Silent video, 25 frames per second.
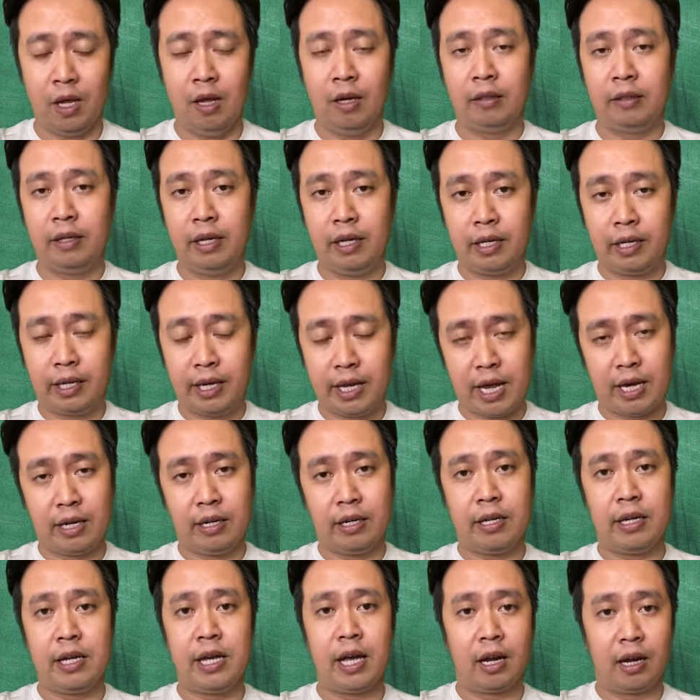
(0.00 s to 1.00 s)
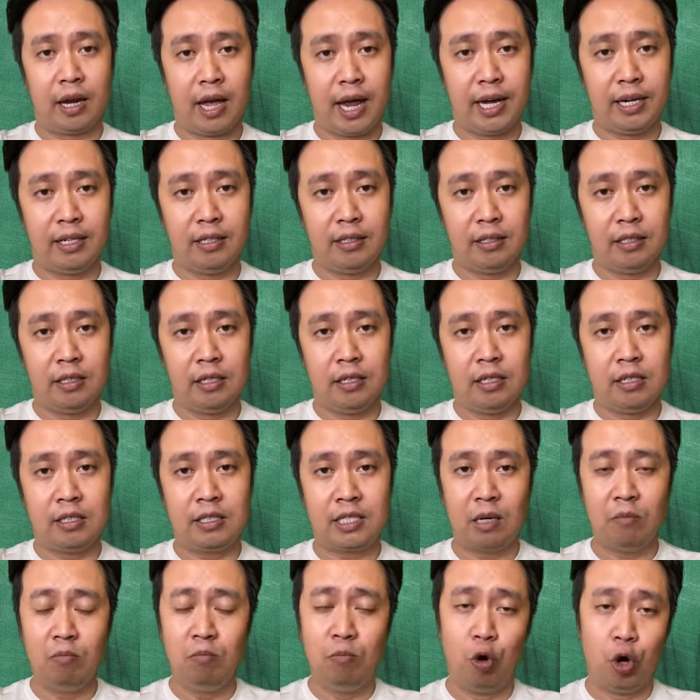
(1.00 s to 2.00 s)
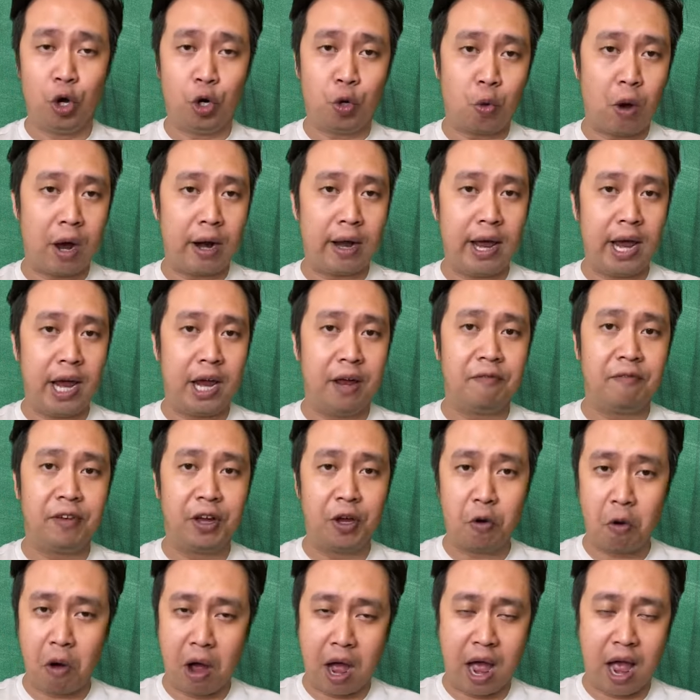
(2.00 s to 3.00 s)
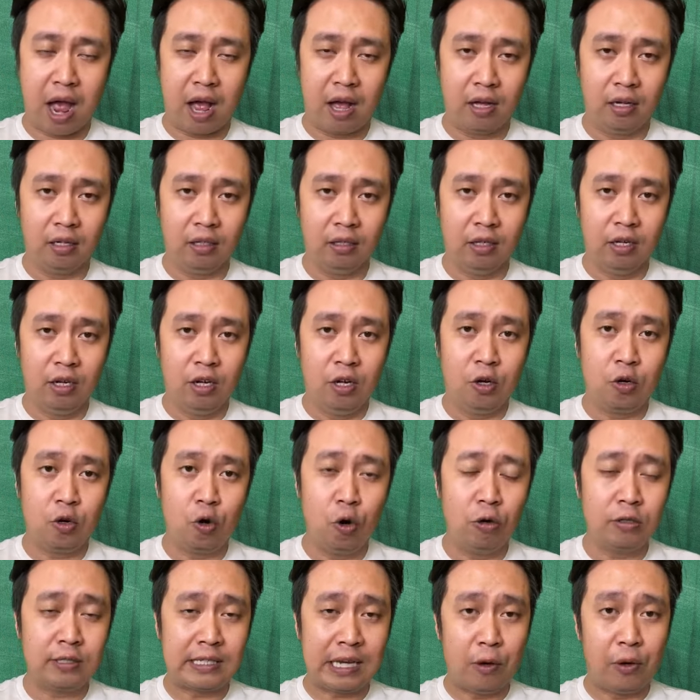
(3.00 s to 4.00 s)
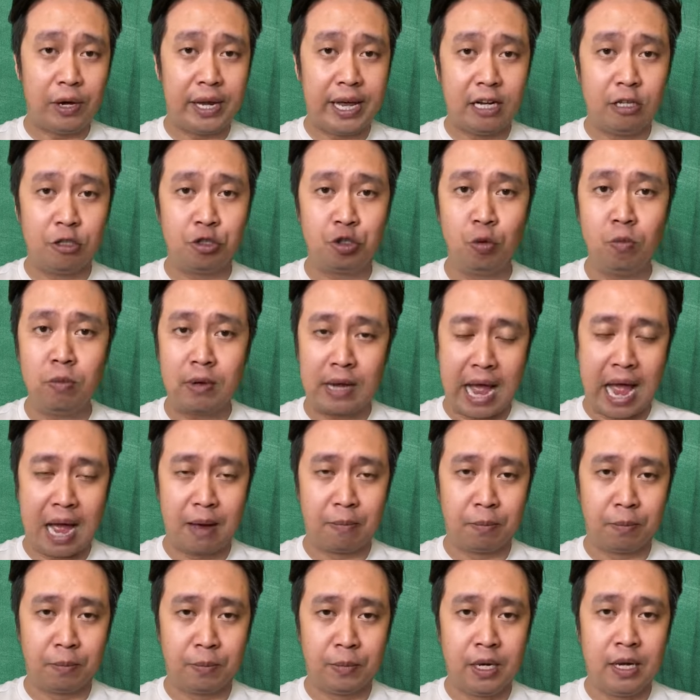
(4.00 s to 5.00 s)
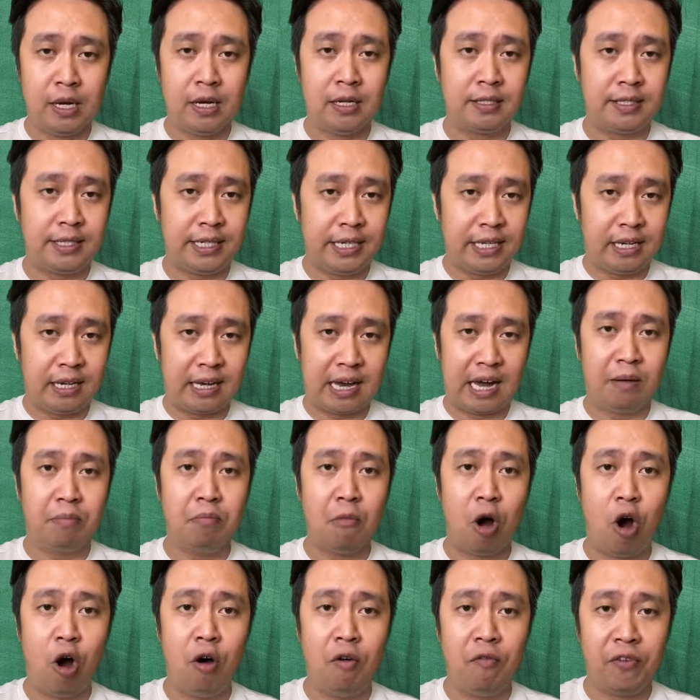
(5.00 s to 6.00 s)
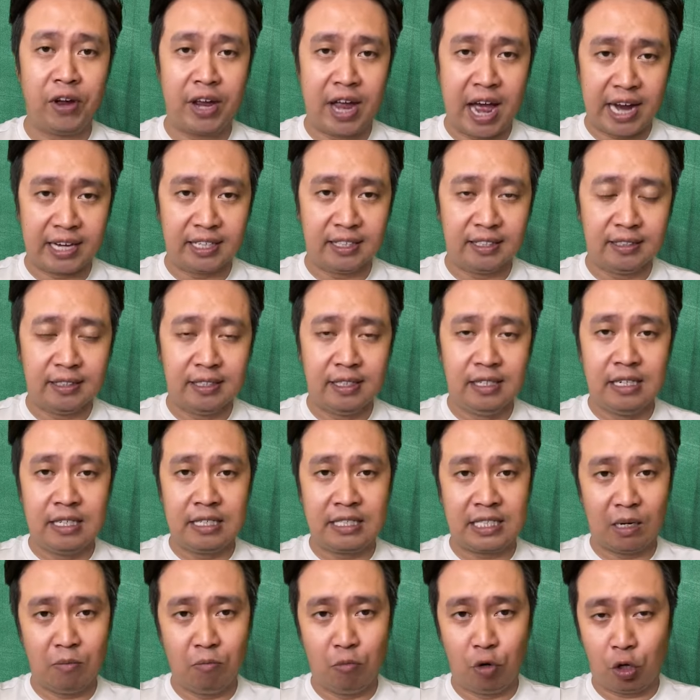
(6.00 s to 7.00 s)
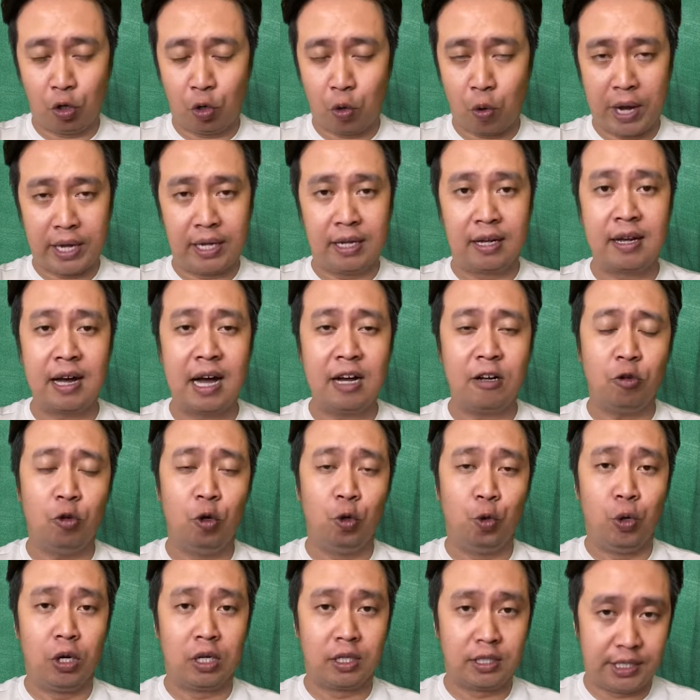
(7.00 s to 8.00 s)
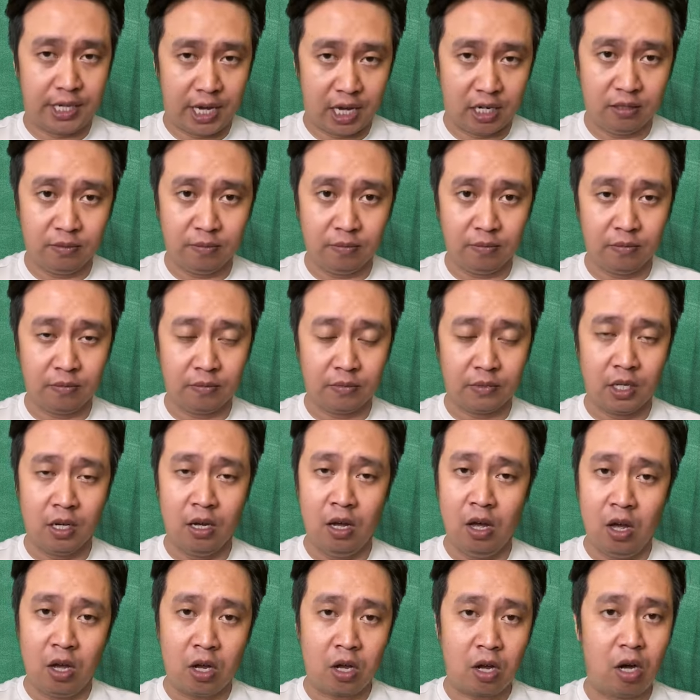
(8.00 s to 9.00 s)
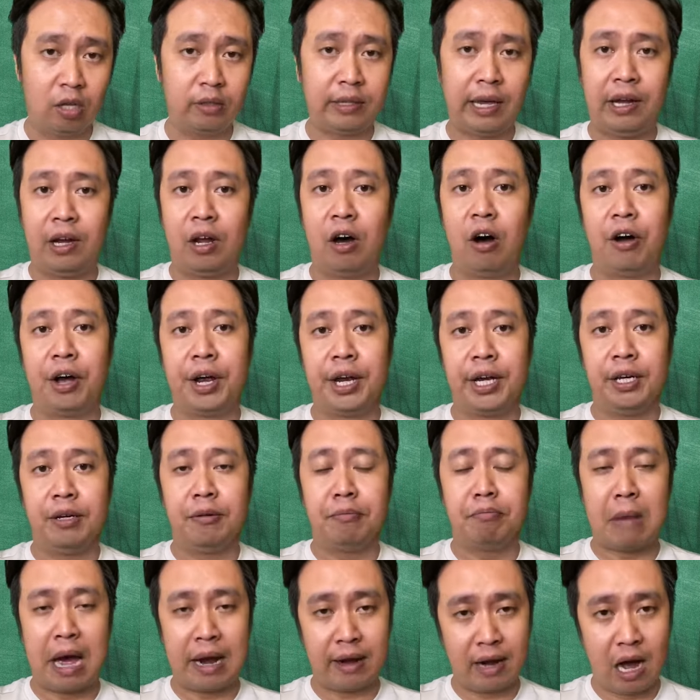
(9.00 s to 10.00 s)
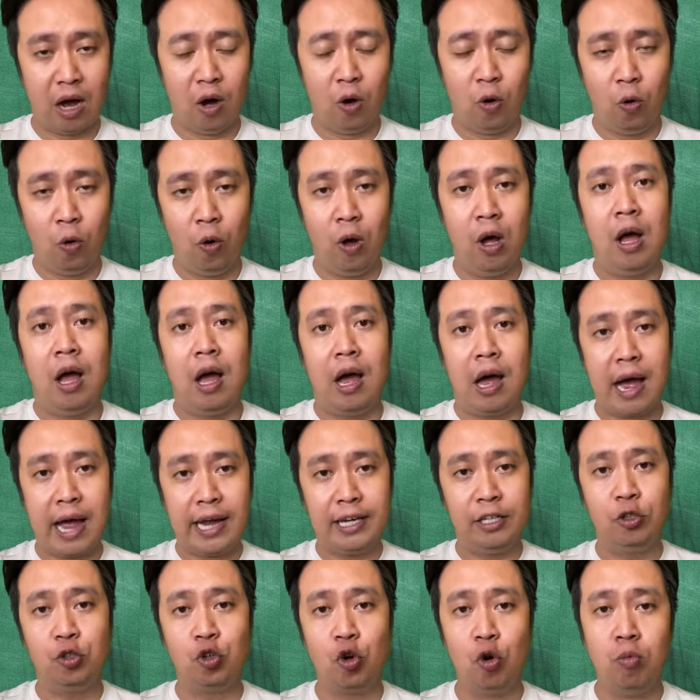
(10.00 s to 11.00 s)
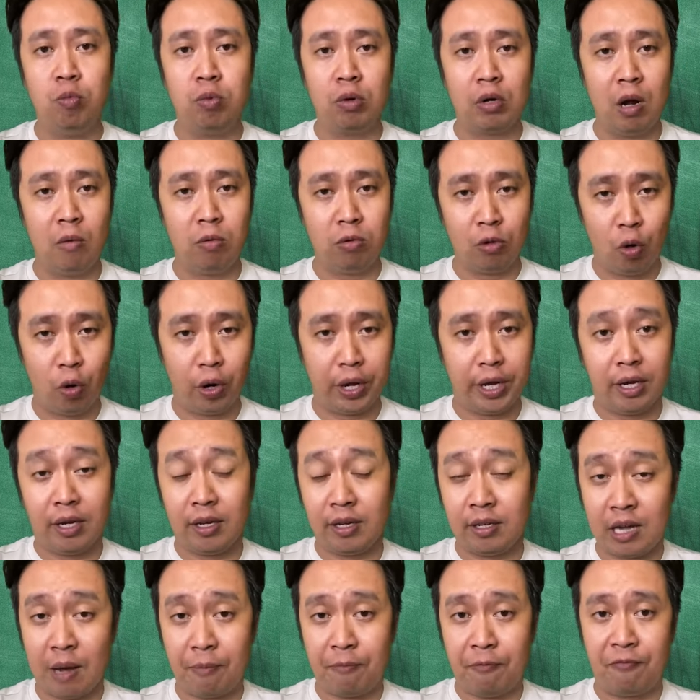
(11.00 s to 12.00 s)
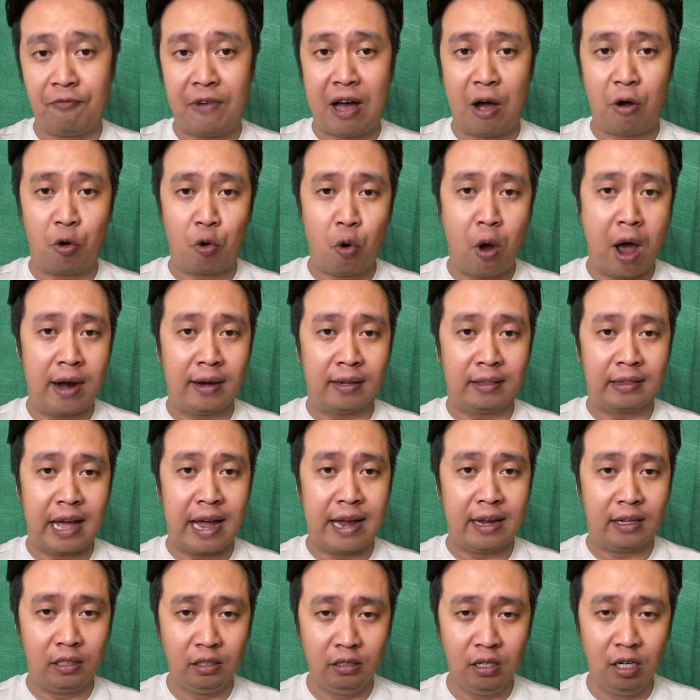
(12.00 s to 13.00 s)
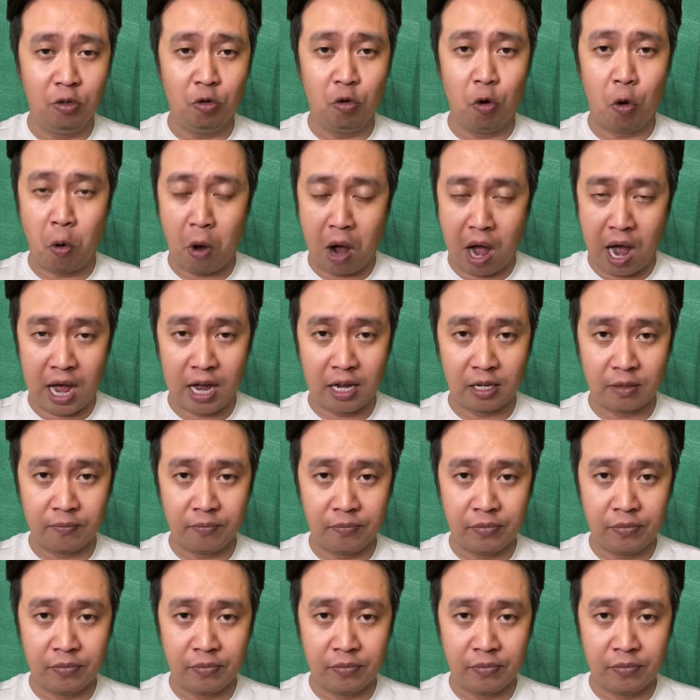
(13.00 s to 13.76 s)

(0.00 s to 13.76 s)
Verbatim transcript: Thì Kiên hiện lên trong mối quan hệ với Hòa. Cô Giao Liên dũng cảm chỉ gắn bó với anh trong một khoảnh khắc của cuộc chiến. Có thể nói, ban đầu anh cùng đồng đội nhập vào đoàn tải thương của Hòa